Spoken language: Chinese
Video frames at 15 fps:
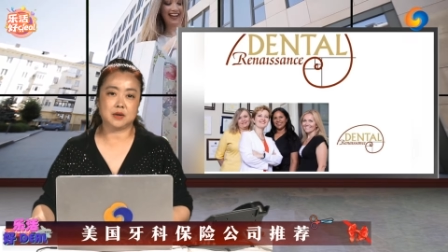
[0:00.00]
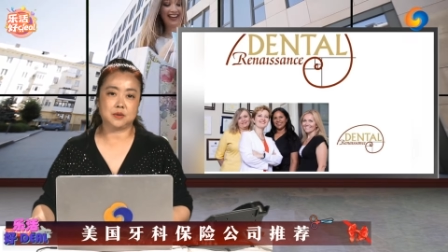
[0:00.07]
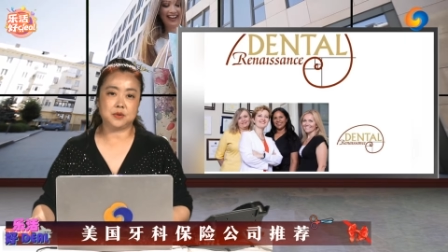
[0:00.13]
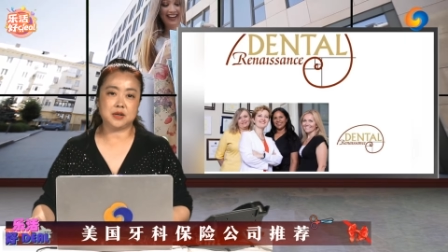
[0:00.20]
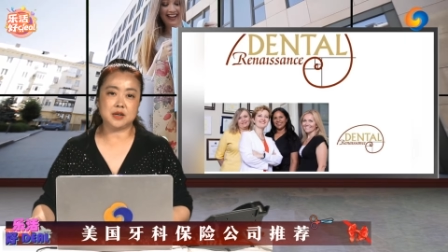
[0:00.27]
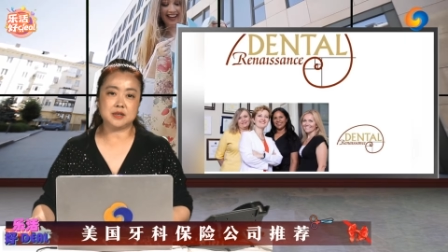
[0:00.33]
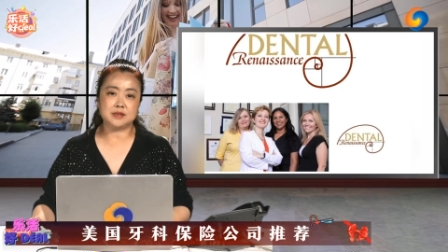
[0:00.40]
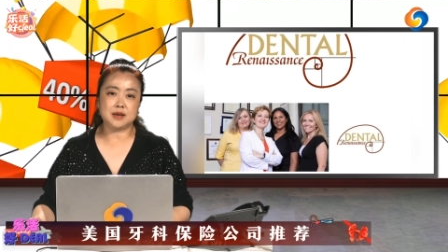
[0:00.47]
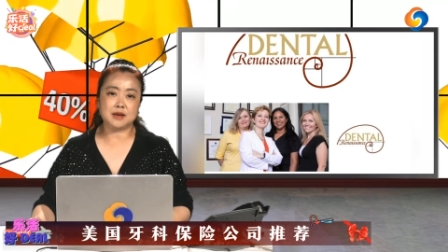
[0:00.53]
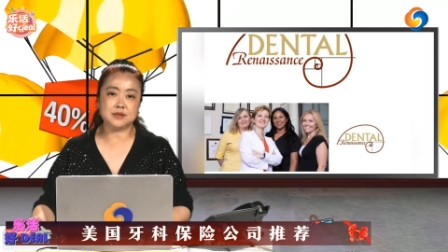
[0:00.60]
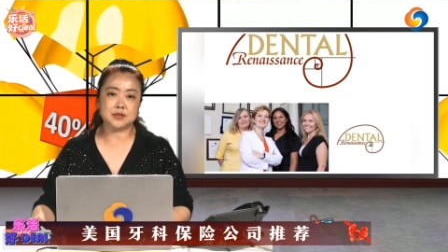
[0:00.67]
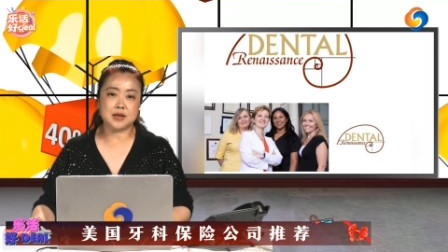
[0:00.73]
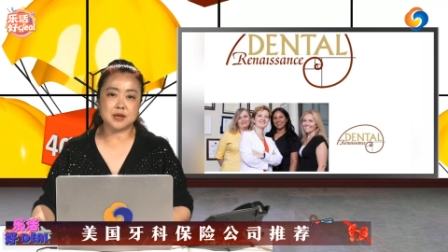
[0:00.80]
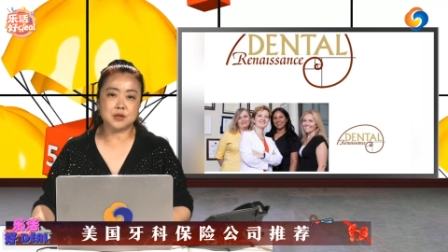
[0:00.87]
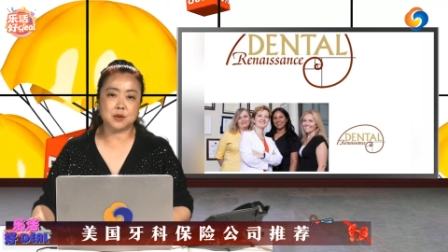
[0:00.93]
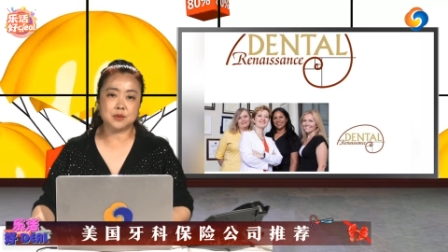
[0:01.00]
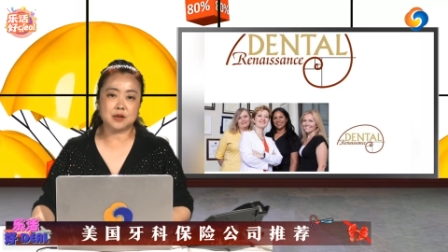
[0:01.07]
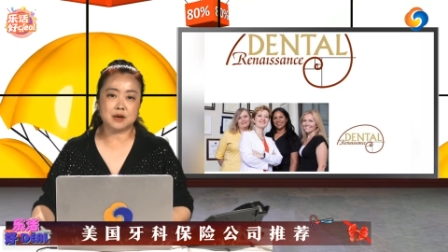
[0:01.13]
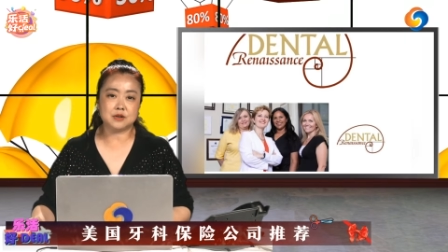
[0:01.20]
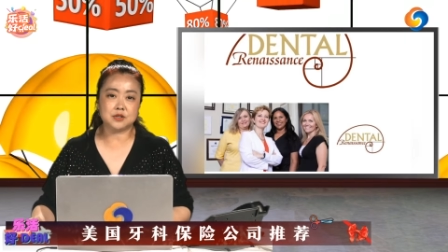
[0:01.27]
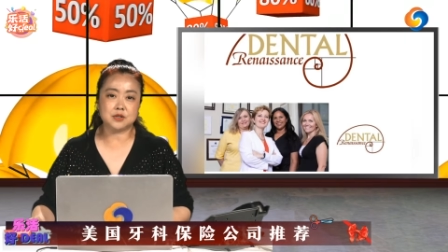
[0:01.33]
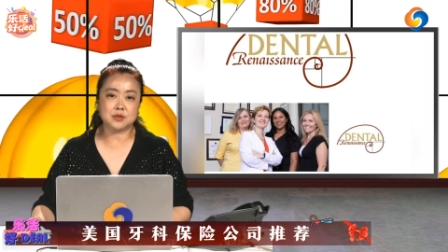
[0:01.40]
r e n a i s s a n c e Dental
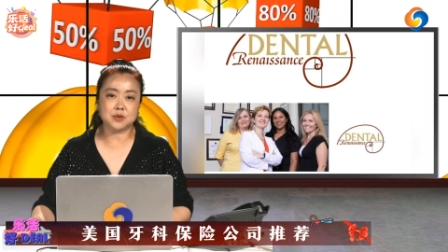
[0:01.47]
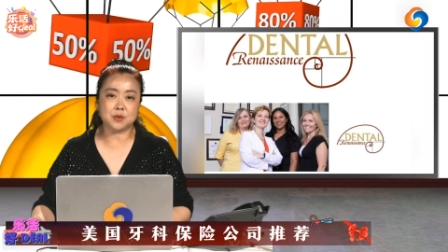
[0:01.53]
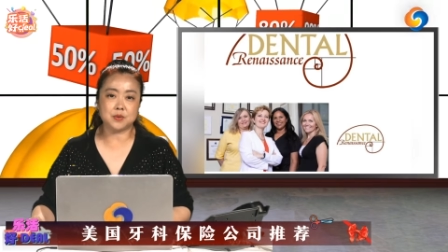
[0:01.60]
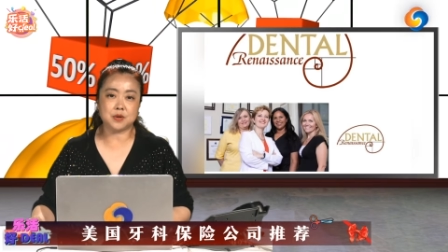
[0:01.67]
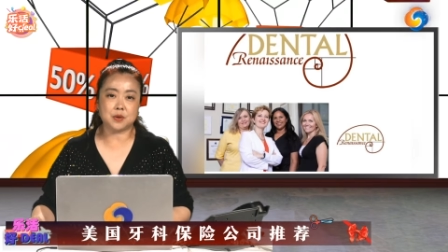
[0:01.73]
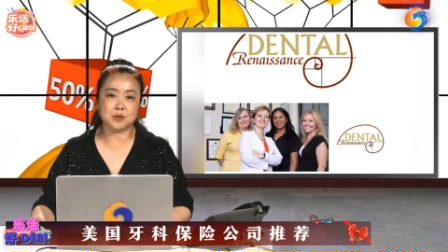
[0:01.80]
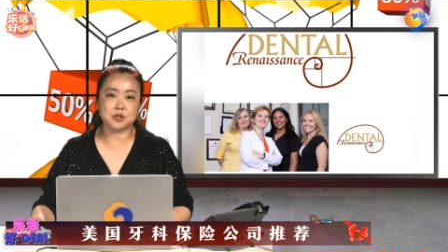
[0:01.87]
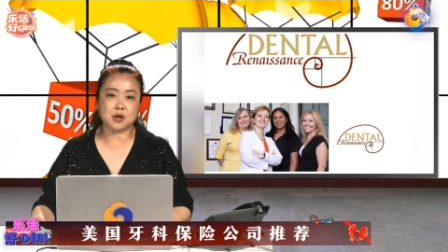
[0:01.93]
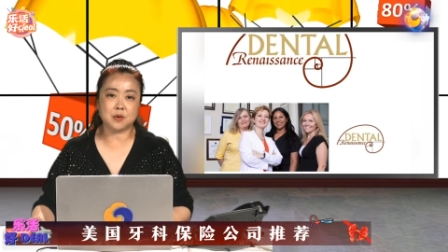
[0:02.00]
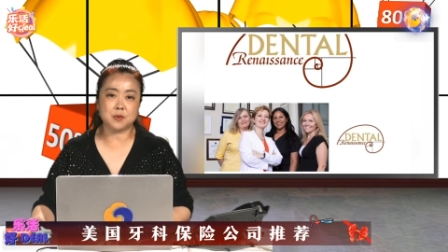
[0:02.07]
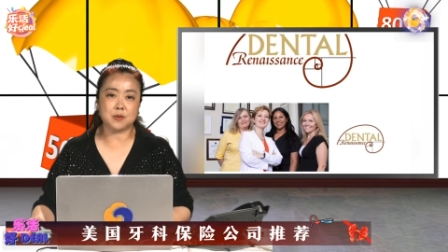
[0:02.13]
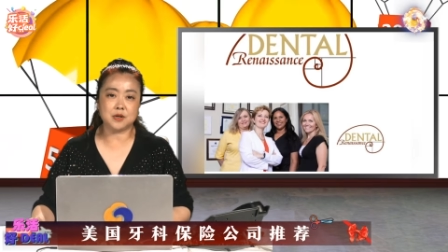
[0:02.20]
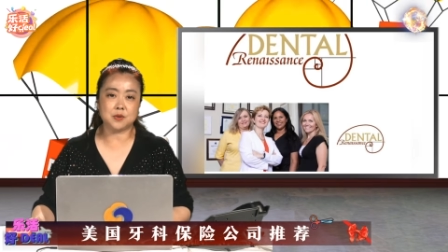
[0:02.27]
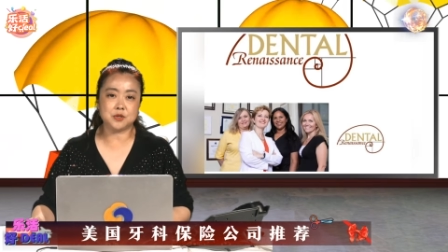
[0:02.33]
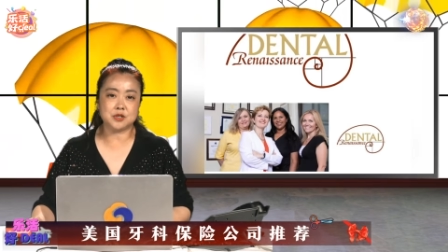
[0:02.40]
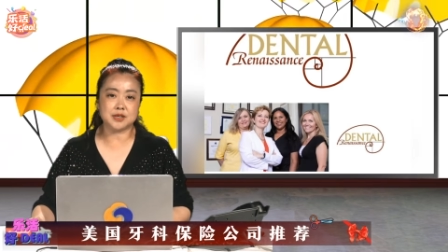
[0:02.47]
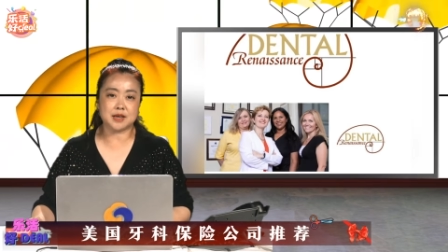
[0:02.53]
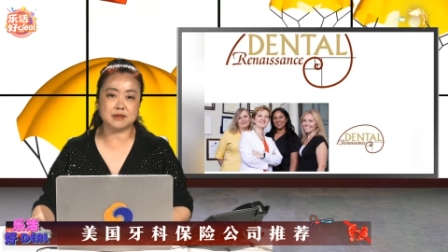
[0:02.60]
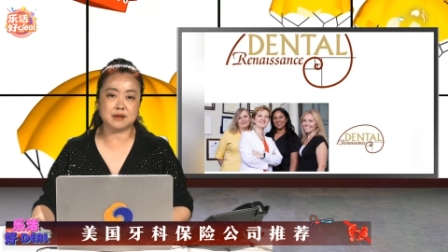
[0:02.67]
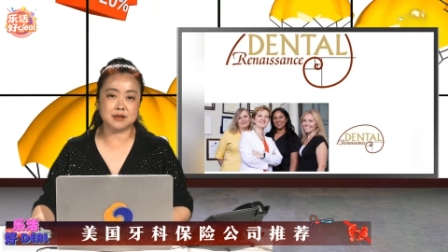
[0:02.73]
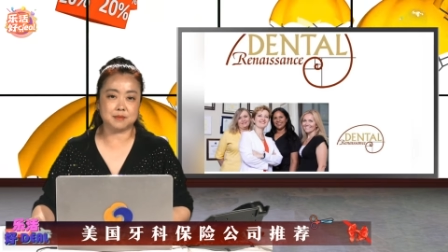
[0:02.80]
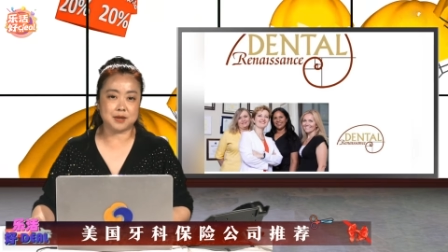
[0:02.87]
呢，是拥有超过六十
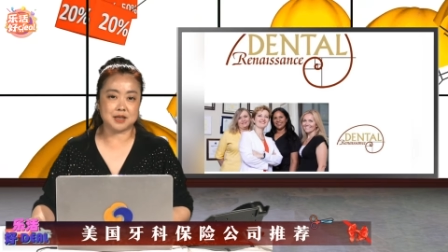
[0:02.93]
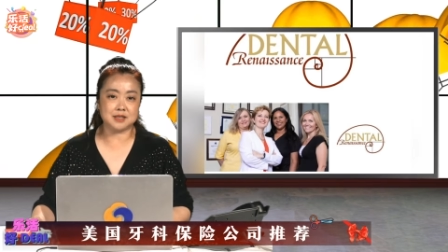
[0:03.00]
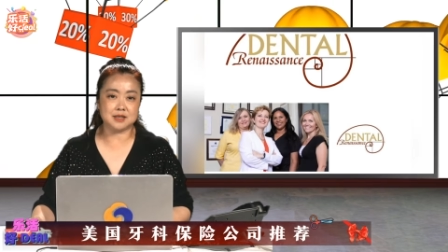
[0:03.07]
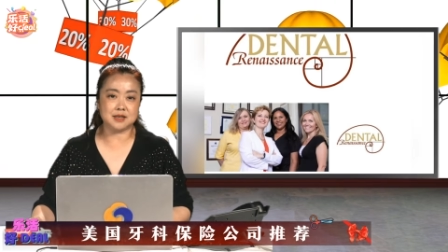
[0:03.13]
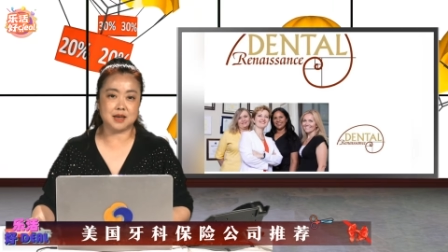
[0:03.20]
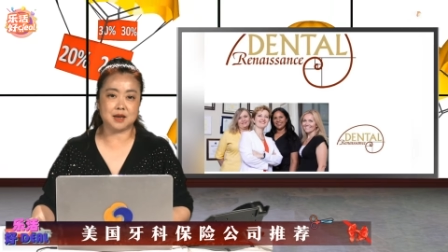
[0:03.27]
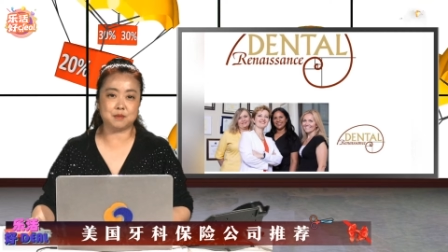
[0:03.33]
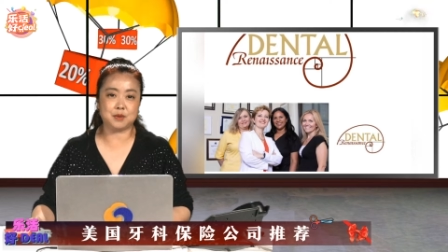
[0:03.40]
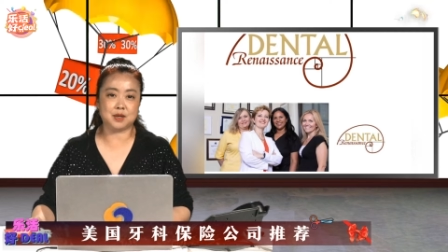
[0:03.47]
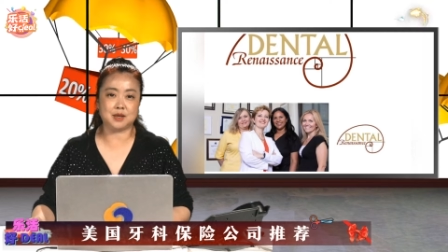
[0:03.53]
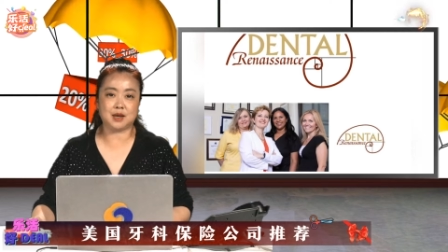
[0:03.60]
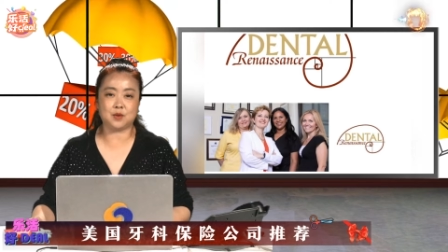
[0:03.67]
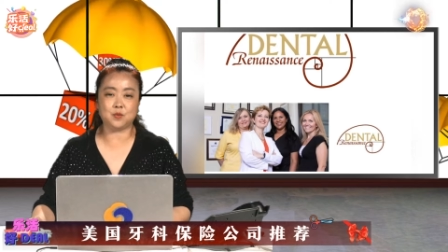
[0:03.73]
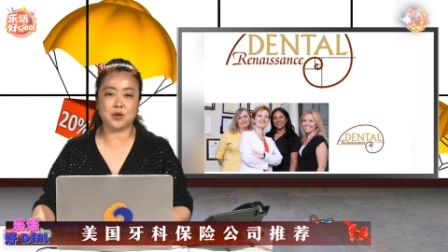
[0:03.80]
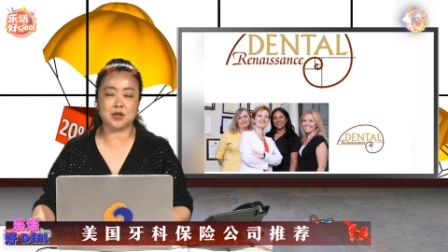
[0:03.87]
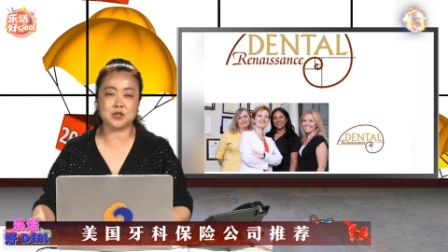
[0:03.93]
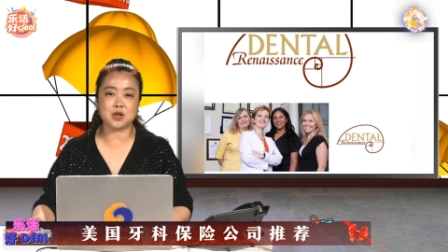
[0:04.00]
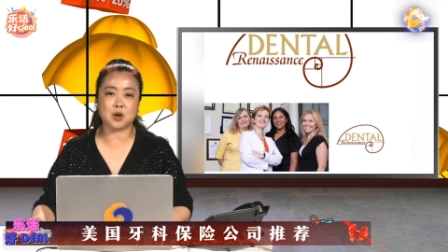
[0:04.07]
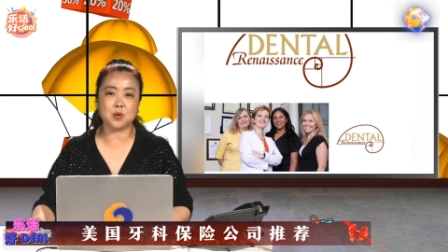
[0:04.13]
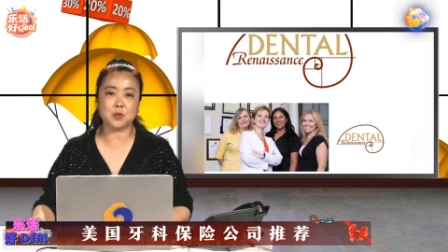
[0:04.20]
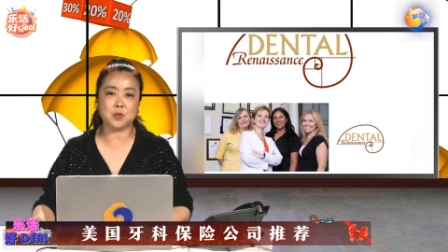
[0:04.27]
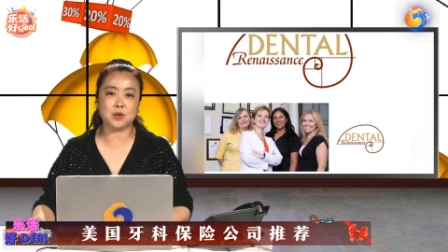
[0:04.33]
年的理赔经验，每年为超过